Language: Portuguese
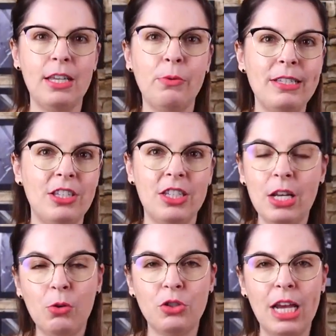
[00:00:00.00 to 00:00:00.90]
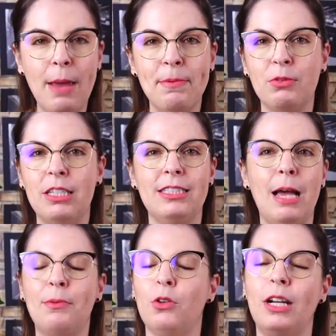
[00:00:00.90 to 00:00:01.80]
E com esses cinco shapes você
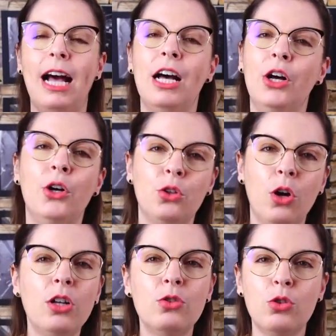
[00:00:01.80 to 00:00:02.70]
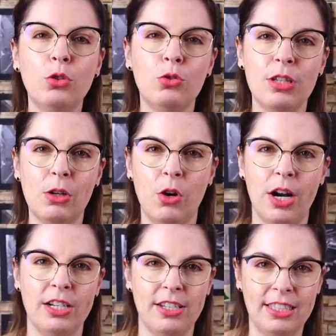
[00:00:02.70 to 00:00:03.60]
sabe tocar todos os outros
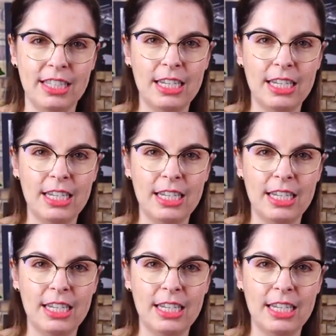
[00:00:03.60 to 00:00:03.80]
acordes.